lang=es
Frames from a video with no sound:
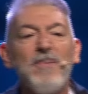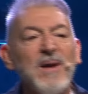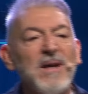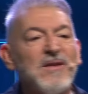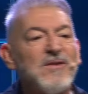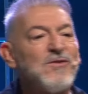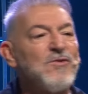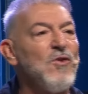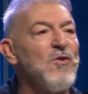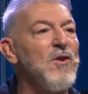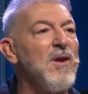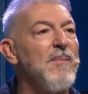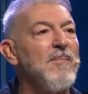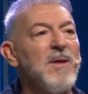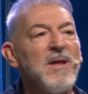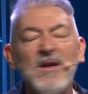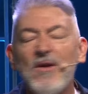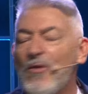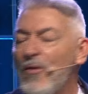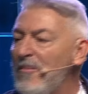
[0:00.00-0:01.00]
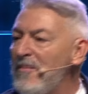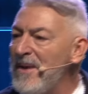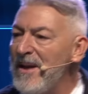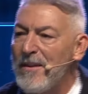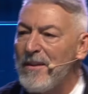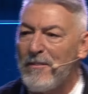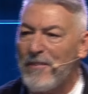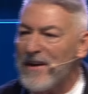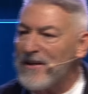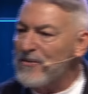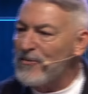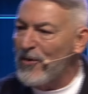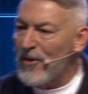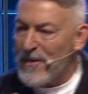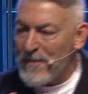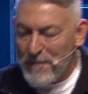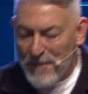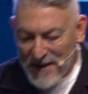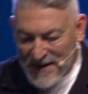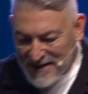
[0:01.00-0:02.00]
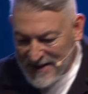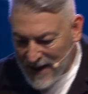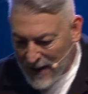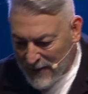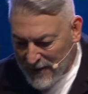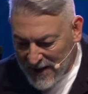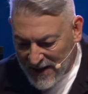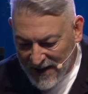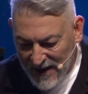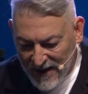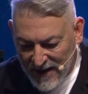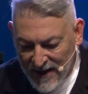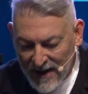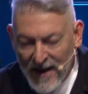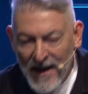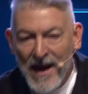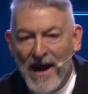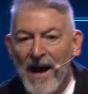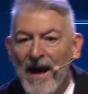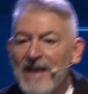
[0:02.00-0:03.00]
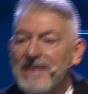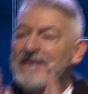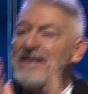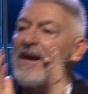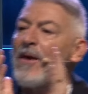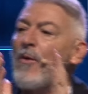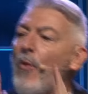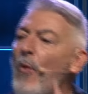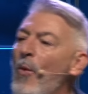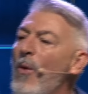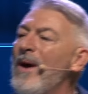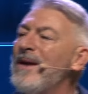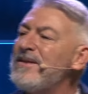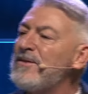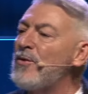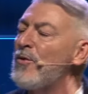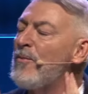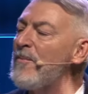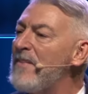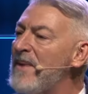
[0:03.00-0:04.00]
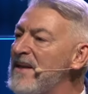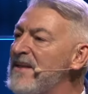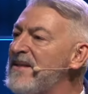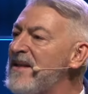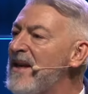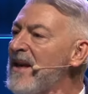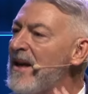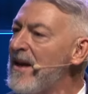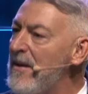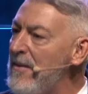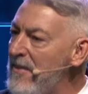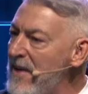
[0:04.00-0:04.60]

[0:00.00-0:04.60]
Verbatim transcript: persona me dijo, mire pastor, empecé a venir, hace cuatro meses que